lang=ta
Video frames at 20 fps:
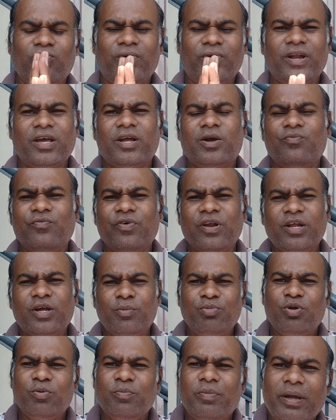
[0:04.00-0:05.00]
வணக்கம்
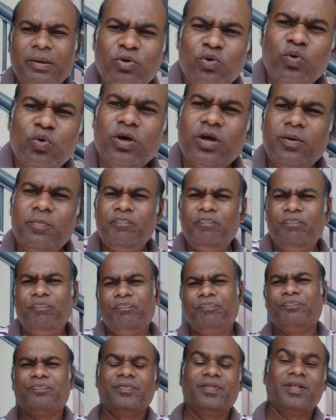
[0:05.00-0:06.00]
வெல்கம் டு பைபிள் உலகம்
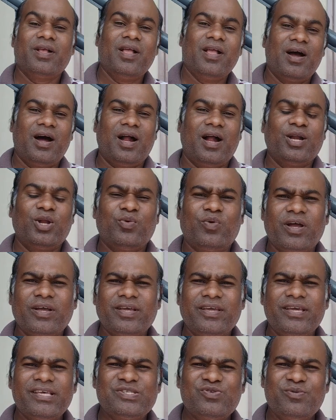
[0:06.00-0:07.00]

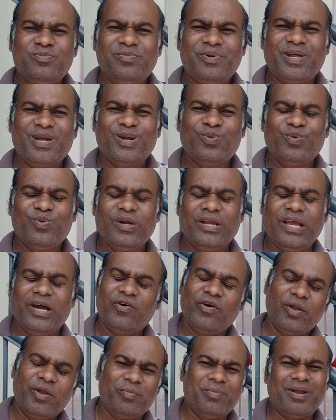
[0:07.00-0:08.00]
ஆண்டவராக இயேசுவின் பெயரால் உங்கள்
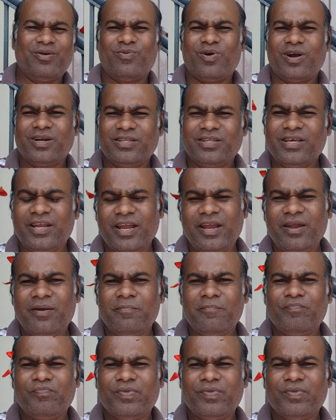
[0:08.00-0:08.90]
யாவரையும் நான் வாழ்த்துகிறேன்